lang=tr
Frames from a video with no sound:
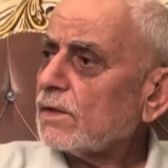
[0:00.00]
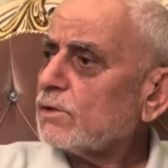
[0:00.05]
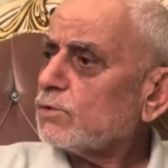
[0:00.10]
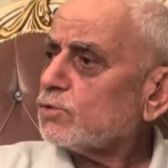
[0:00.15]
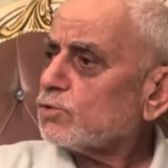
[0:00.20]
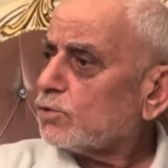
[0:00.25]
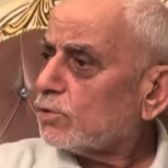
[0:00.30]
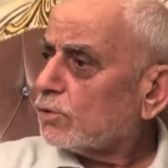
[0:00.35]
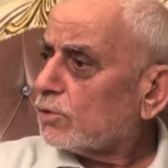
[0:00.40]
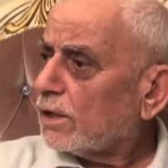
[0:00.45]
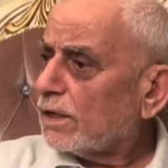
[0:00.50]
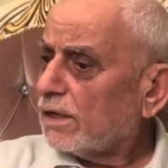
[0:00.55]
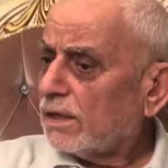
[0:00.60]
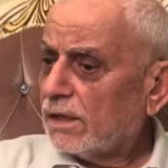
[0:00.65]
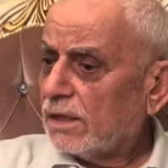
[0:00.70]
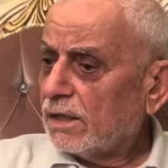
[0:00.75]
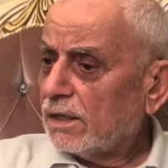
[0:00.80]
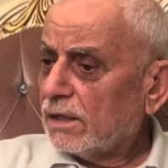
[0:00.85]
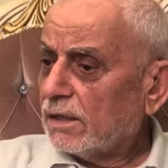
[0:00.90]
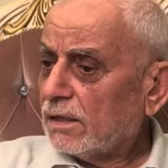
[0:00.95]
Sonra
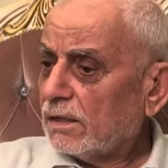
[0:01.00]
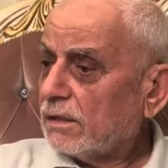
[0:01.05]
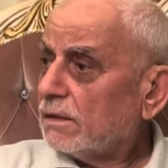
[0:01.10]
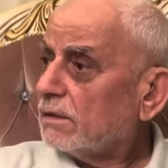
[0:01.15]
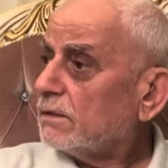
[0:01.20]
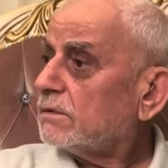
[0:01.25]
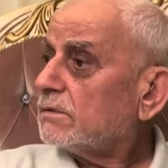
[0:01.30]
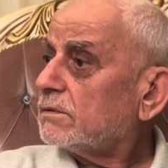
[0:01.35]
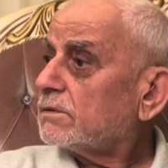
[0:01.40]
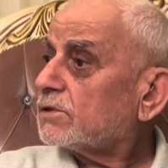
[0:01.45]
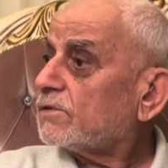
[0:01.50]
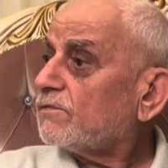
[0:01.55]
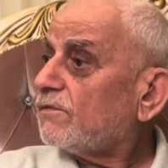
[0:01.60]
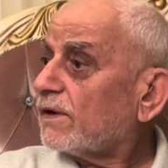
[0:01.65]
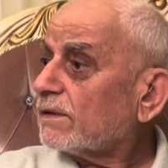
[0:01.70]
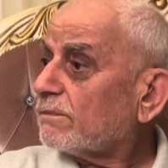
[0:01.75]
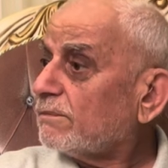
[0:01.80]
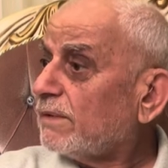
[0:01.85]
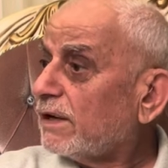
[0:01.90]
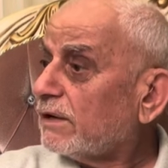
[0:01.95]

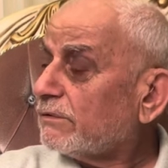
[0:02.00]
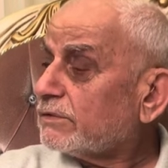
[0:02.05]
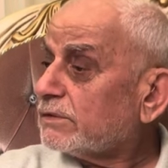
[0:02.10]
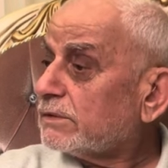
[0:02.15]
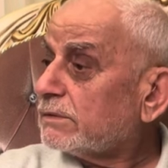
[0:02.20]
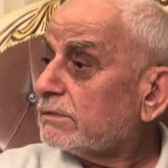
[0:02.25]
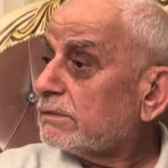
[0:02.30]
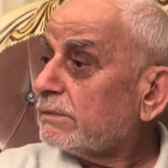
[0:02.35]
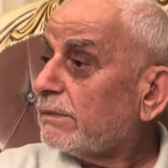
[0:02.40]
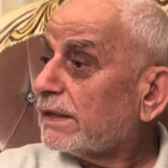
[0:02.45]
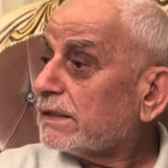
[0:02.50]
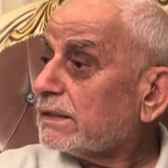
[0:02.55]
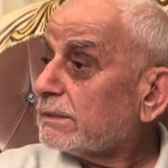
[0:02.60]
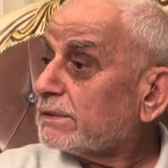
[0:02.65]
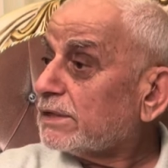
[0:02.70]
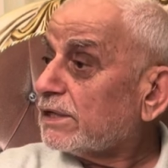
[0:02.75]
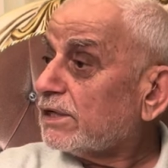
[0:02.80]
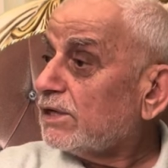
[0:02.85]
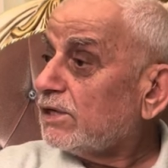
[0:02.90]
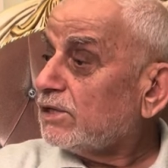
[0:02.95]
sıfat
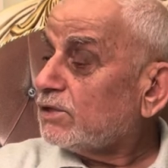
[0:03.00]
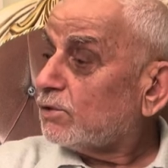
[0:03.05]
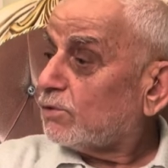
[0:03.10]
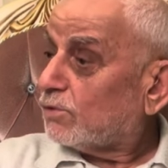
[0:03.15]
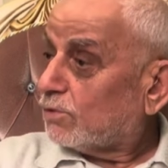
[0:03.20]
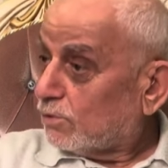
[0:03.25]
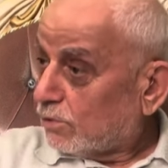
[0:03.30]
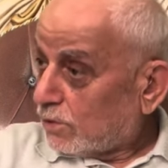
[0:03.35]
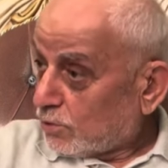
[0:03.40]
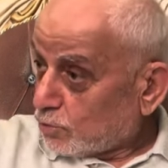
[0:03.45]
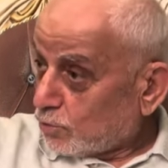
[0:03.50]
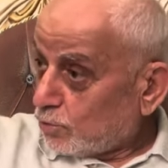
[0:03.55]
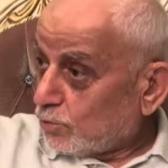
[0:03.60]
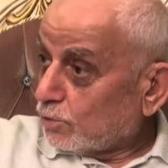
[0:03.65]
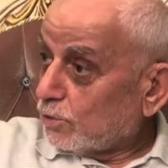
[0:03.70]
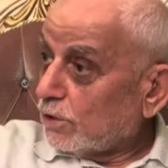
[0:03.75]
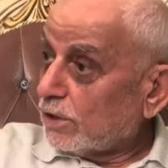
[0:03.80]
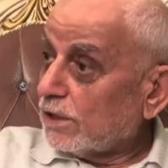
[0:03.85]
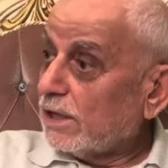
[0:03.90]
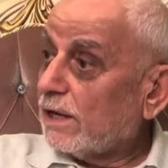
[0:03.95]
mertebesine gelince onun da
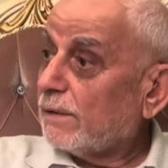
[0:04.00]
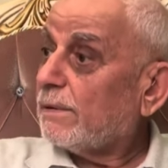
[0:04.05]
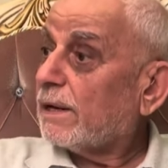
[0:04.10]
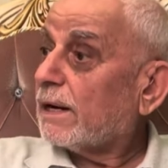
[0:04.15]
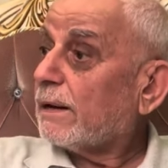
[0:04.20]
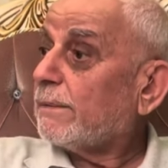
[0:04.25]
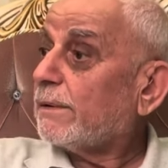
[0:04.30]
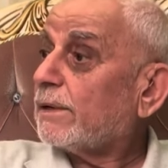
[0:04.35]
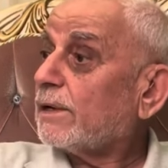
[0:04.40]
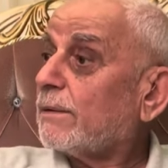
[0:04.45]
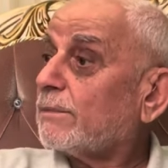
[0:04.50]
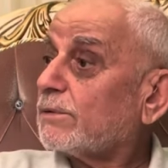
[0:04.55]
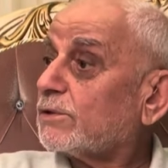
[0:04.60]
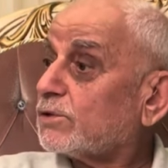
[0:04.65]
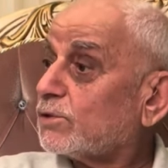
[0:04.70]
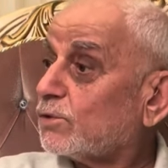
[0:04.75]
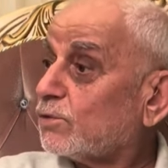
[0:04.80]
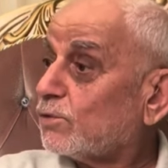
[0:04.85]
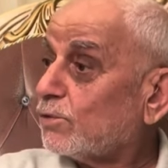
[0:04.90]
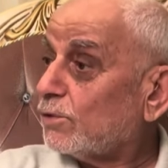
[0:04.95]
şuhutlarıyla beraber
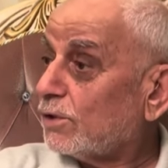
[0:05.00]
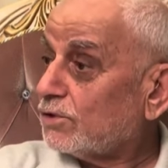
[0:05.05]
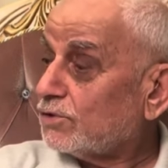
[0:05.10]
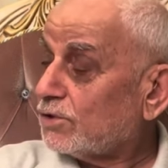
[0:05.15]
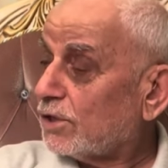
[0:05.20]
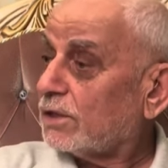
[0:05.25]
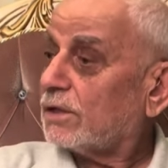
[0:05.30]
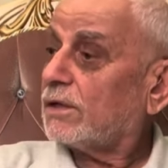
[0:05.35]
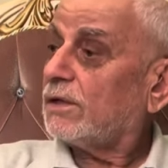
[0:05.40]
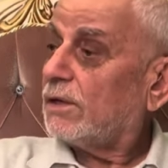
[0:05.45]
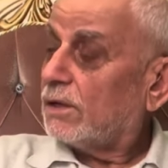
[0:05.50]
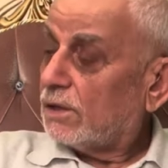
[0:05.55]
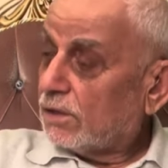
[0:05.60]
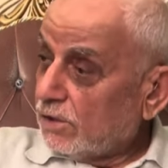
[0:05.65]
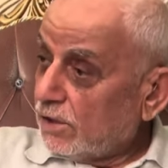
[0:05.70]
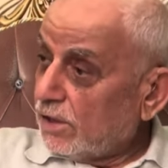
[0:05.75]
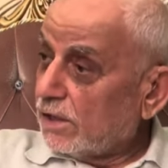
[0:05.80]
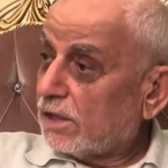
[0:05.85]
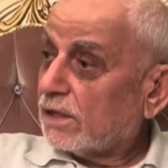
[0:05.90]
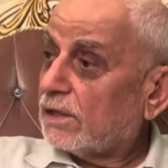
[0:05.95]
rabıtasını kullanacaksın.
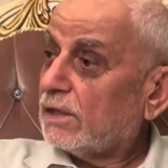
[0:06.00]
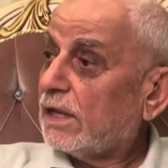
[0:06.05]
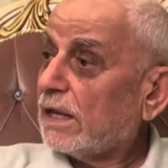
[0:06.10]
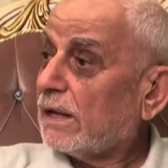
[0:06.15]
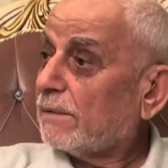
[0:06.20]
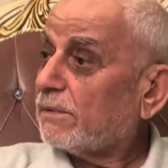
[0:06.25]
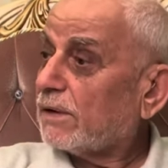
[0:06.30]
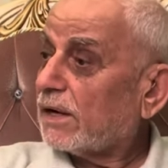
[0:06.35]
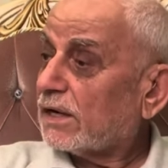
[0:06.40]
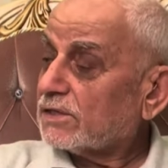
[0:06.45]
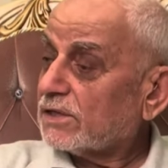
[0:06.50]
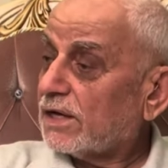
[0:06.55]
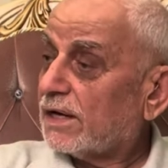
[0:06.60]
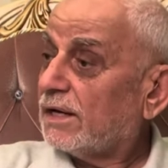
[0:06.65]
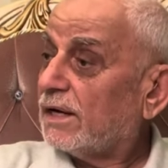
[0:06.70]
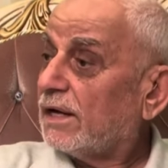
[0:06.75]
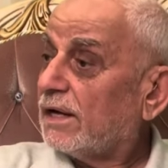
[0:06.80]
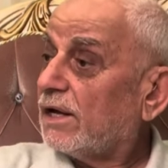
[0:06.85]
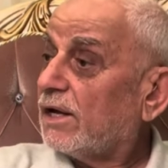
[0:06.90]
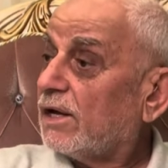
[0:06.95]
Diğerini de yaparsan
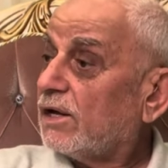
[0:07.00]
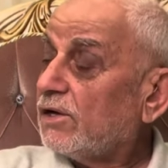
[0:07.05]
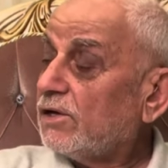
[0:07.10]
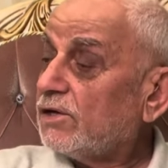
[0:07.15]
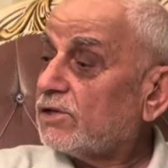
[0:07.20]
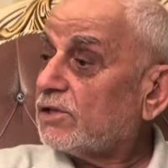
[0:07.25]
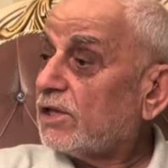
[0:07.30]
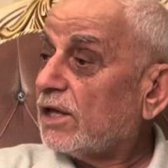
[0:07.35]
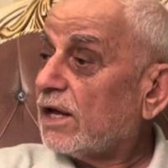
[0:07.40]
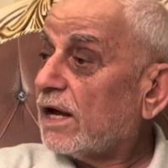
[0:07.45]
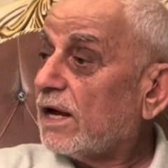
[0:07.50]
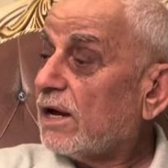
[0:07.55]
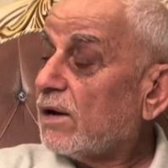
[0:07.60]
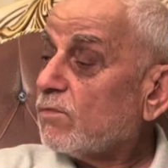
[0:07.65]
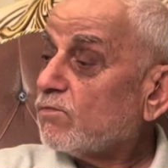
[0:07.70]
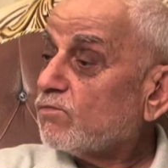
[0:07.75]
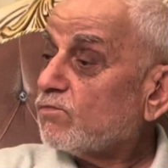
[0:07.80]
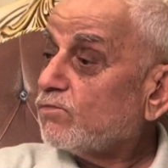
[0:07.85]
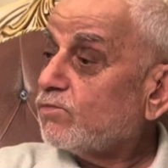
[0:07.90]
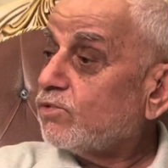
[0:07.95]
işte
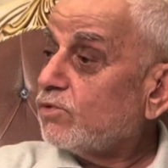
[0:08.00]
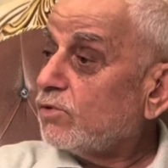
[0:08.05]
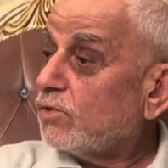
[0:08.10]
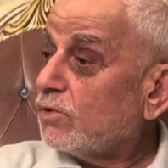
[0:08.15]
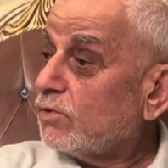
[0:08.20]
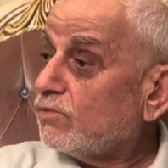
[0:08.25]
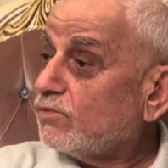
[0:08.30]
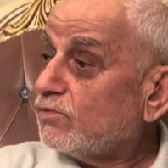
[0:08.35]
bu